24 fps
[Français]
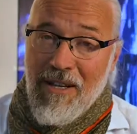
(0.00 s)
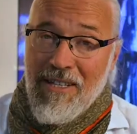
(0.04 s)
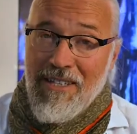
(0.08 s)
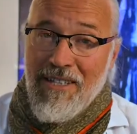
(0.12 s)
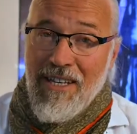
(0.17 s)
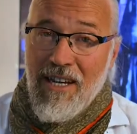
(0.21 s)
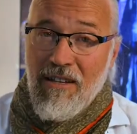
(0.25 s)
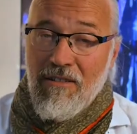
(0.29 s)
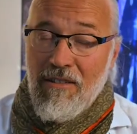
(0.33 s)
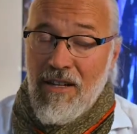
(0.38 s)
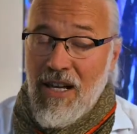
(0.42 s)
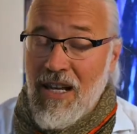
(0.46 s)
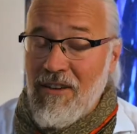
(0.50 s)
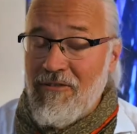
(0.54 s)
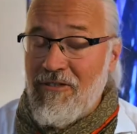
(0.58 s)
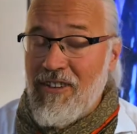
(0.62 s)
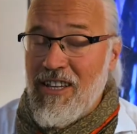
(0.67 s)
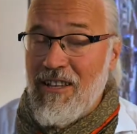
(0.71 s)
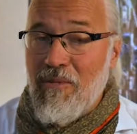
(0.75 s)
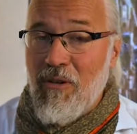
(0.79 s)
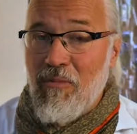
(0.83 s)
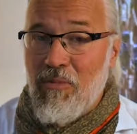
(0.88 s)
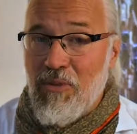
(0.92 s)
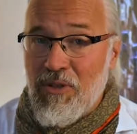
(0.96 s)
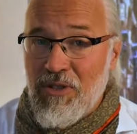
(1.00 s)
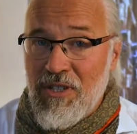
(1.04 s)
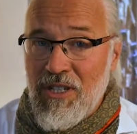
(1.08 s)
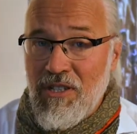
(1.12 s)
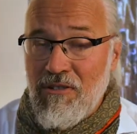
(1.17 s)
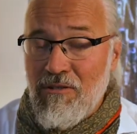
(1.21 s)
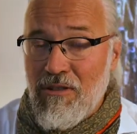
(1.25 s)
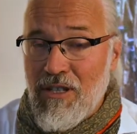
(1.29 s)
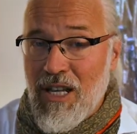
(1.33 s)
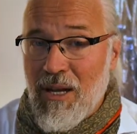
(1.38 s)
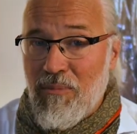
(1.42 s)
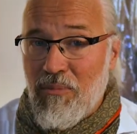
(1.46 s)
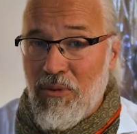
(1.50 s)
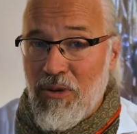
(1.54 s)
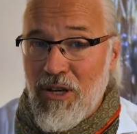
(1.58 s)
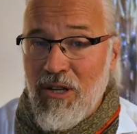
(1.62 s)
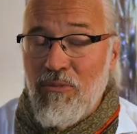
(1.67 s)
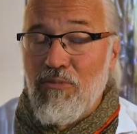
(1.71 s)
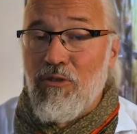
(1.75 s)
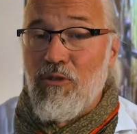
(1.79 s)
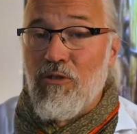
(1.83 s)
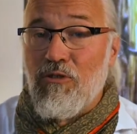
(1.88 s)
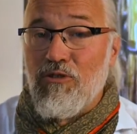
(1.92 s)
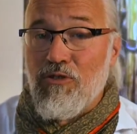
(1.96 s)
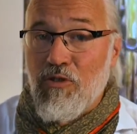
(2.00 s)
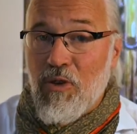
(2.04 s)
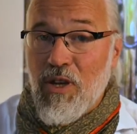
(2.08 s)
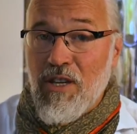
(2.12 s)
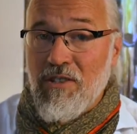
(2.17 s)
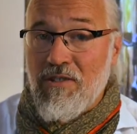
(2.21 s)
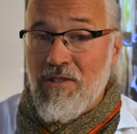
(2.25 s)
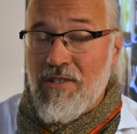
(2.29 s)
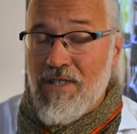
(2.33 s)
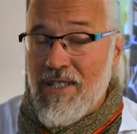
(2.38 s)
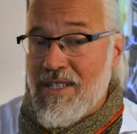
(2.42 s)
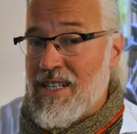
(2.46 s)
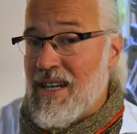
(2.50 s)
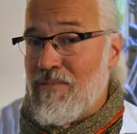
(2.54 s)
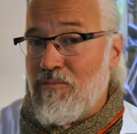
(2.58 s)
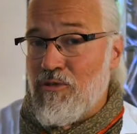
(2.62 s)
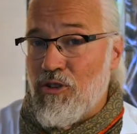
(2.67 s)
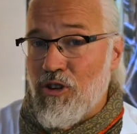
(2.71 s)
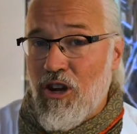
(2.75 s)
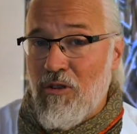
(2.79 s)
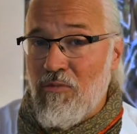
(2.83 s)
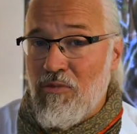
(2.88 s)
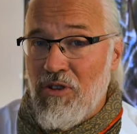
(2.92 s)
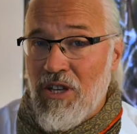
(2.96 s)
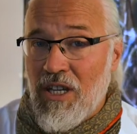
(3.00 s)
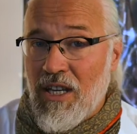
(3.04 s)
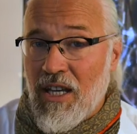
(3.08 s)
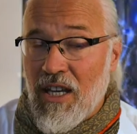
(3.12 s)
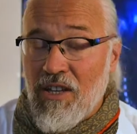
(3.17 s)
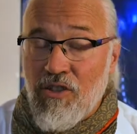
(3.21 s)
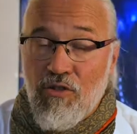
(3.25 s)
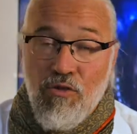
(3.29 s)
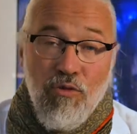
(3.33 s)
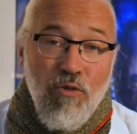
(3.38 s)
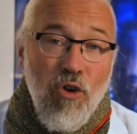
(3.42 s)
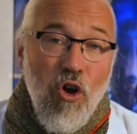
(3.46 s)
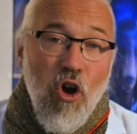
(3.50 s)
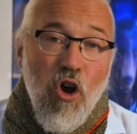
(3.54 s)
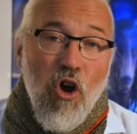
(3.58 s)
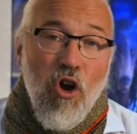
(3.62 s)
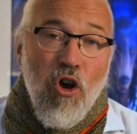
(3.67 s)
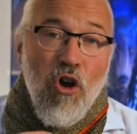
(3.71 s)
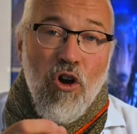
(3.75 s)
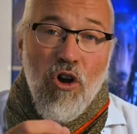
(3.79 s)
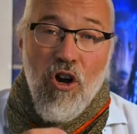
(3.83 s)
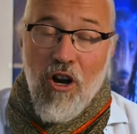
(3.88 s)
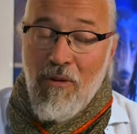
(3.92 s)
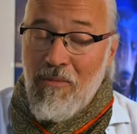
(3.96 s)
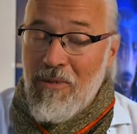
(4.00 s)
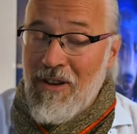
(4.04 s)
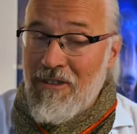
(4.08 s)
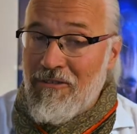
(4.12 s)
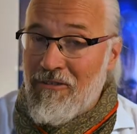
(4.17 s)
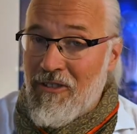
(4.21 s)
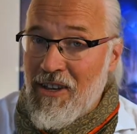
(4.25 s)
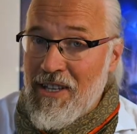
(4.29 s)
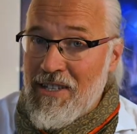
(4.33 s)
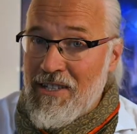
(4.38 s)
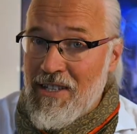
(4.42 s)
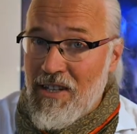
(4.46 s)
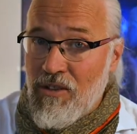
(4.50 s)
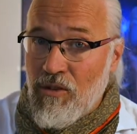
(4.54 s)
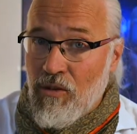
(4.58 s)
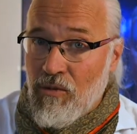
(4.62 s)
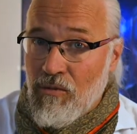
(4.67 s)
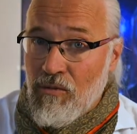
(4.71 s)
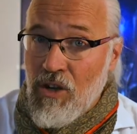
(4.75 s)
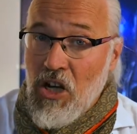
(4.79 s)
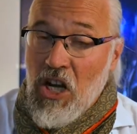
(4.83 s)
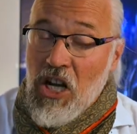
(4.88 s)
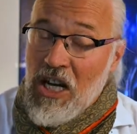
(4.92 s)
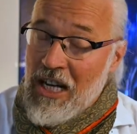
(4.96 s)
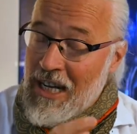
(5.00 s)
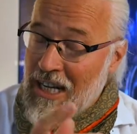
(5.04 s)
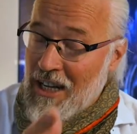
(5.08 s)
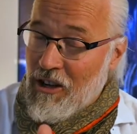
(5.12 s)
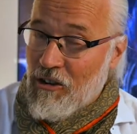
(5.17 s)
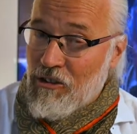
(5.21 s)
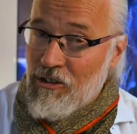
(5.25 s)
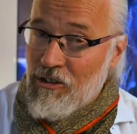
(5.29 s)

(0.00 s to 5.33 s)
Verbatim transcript: matière de l'infiniment petit soient appelées pour construire ce système de communication, comme les et non. Les